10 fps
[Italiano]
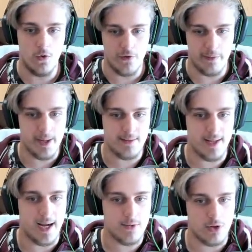
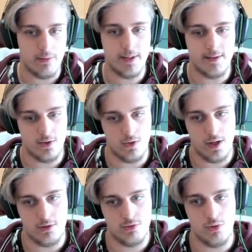Ovviamente attualmente non
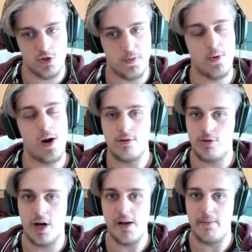è tutto uno speculando
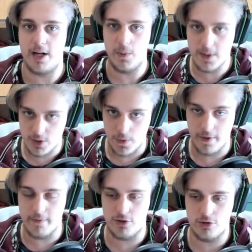time, anche questo che
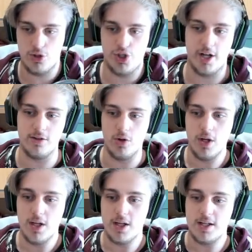vi sto dicendo.
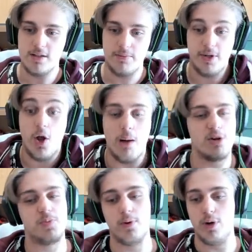Perché io amo
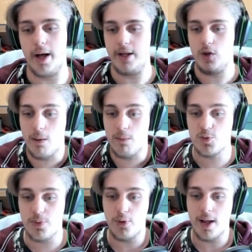speculare, io amo
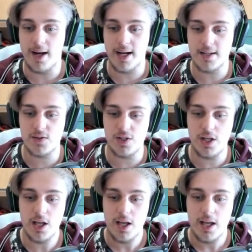speculare
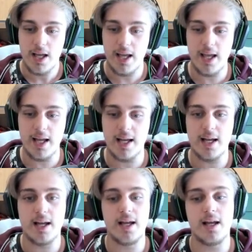ragazzi e
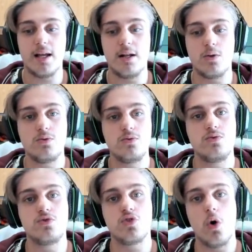
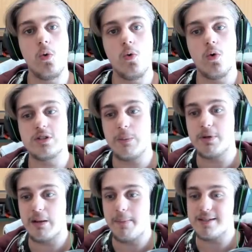non so cosa
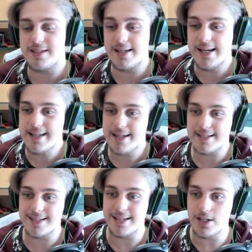potrebbe essere il leader
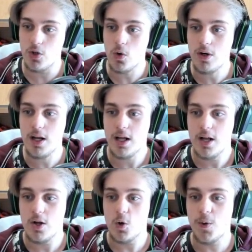se non
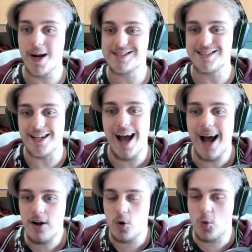una
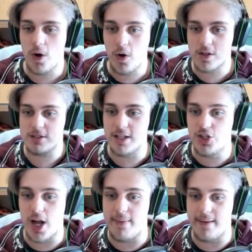Saiyan o un qualcosa del
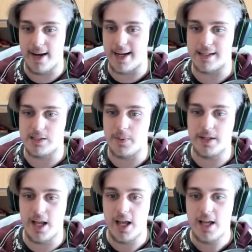genere ragazzi
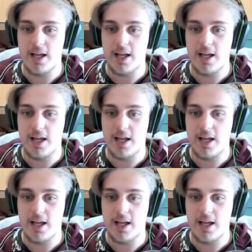perché